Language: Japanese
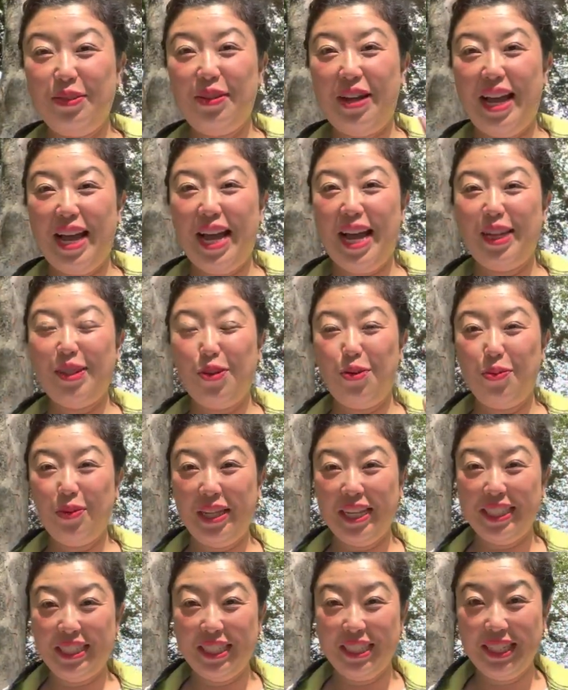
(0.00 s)
は。どうも
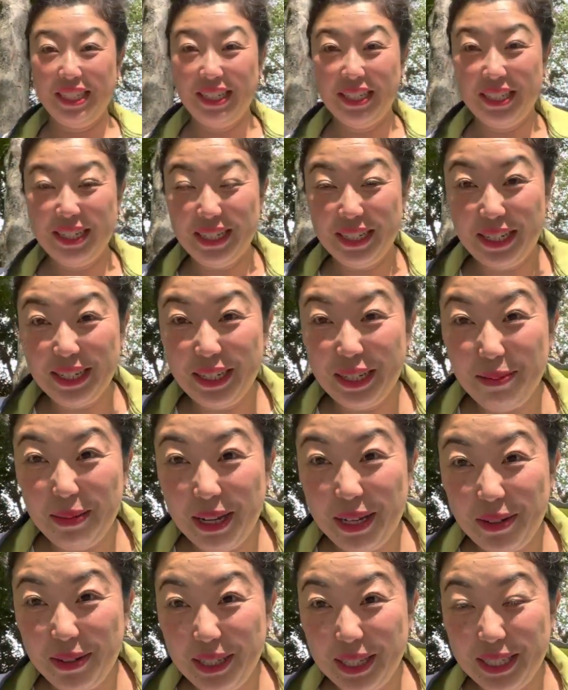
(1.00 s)
です。
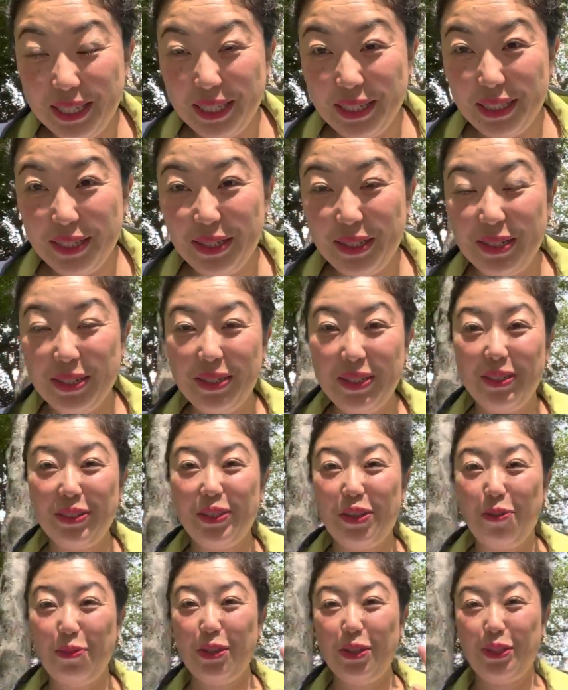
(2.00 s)
マリコです。
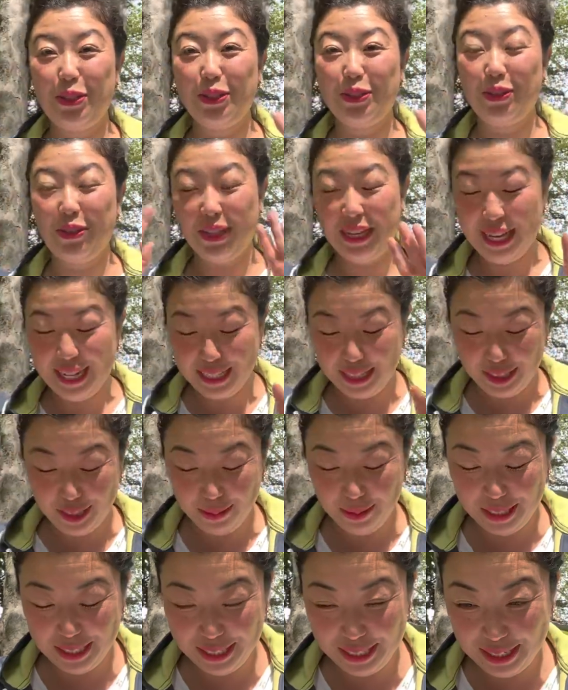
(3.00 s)
今日もよろしくお願いいた
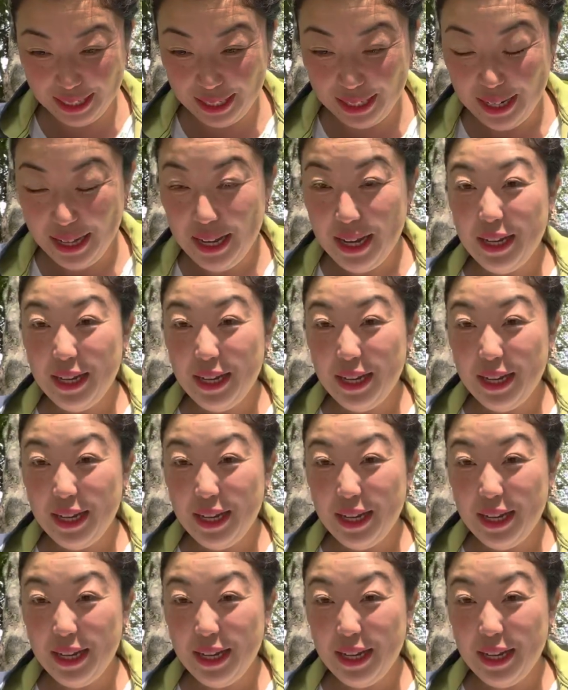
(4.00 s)
します。